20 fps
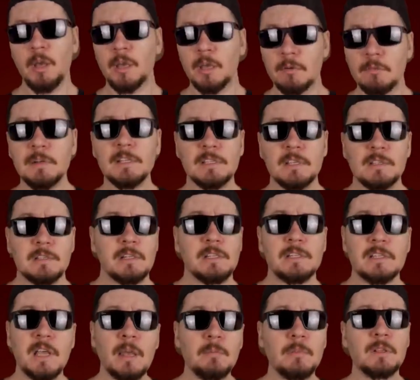И вы со
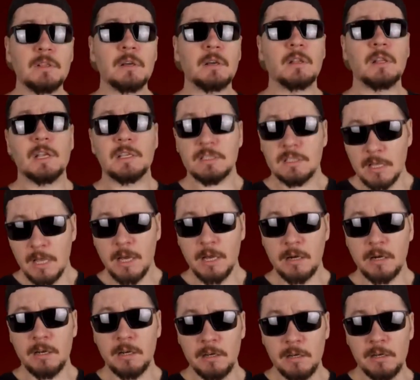слезами на
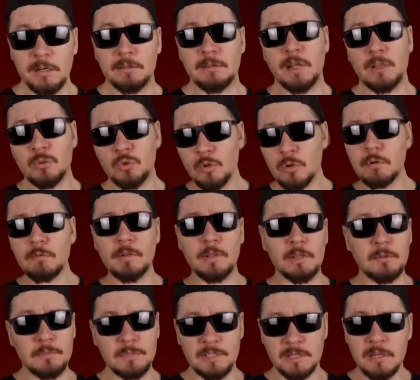глазах и
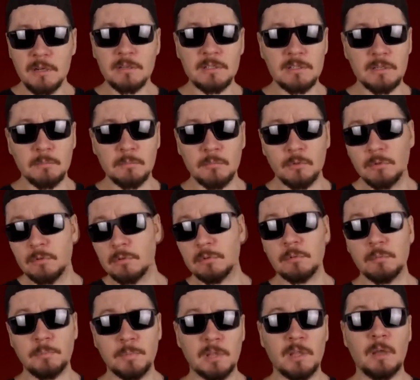надорванным сердцем,
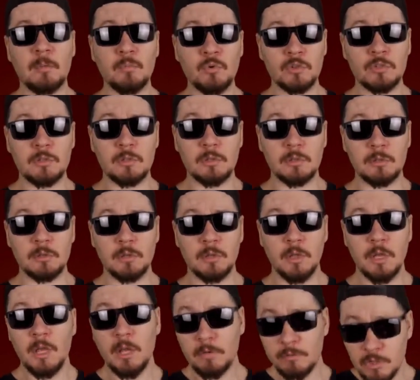но потому что
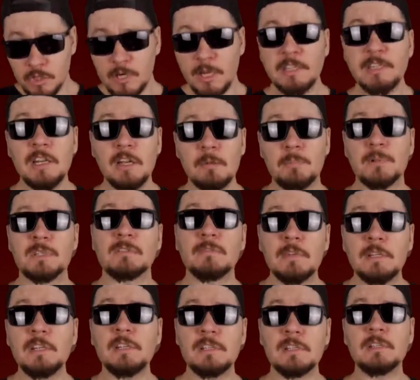вы же хотели
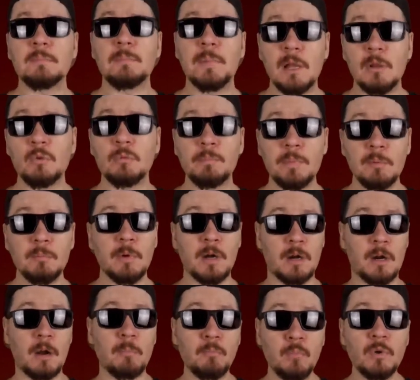посвятить себя любимой
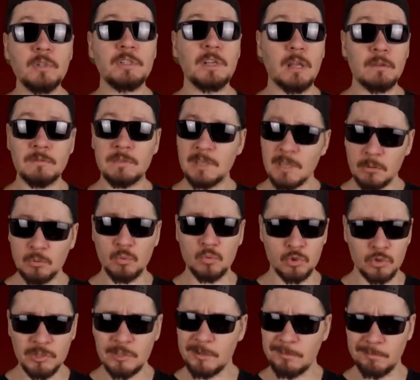работе от всей
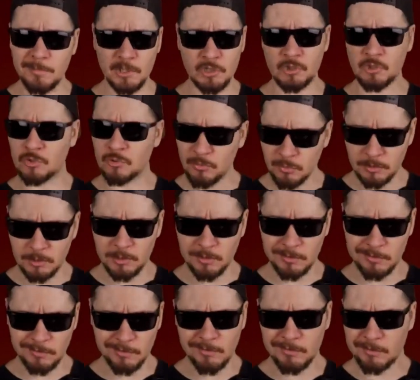души, без шуток,
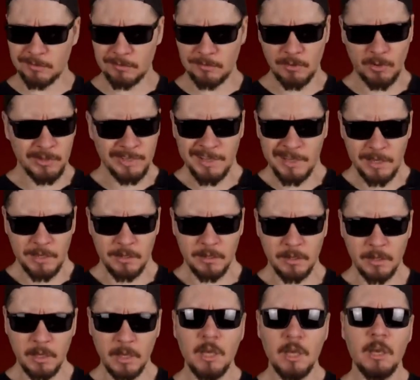ну, окей.
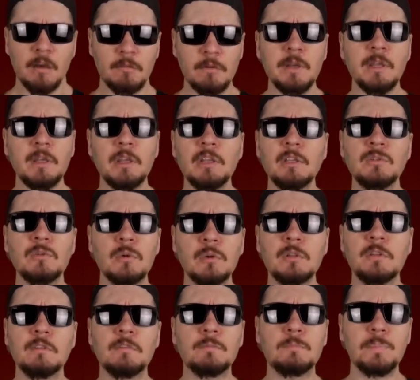Вы
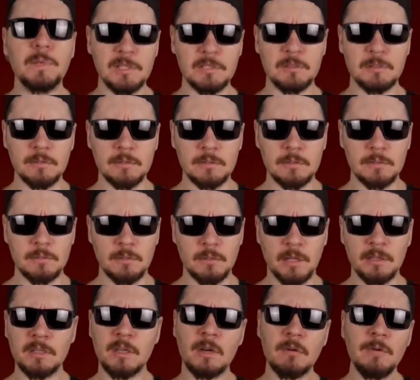идете в бизнес,
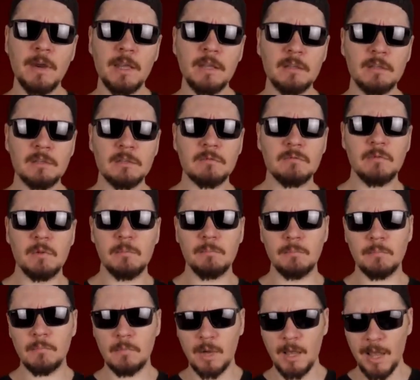открываете свой
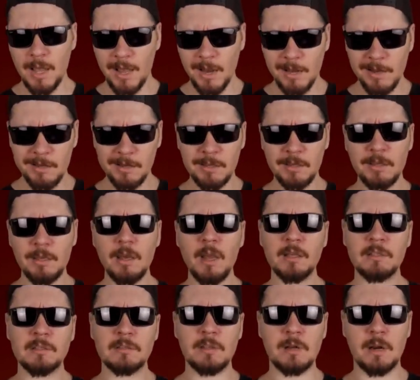маленький
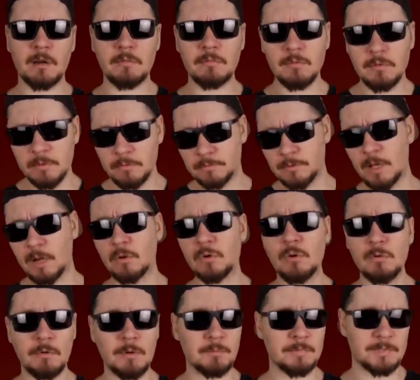островок в
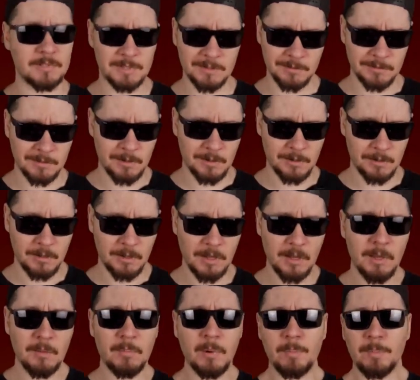торговом центре
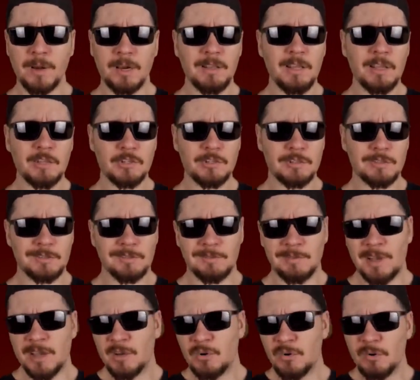по продаже
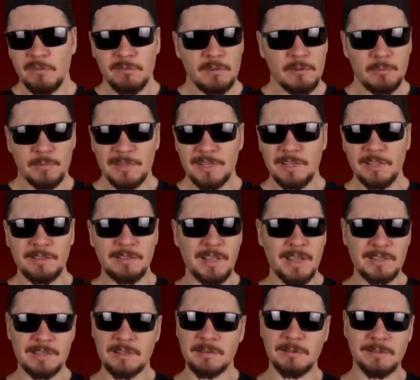какого-нибудь
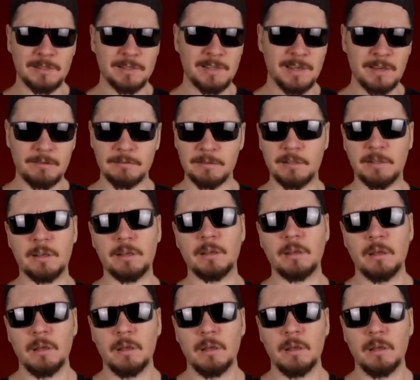китайского говна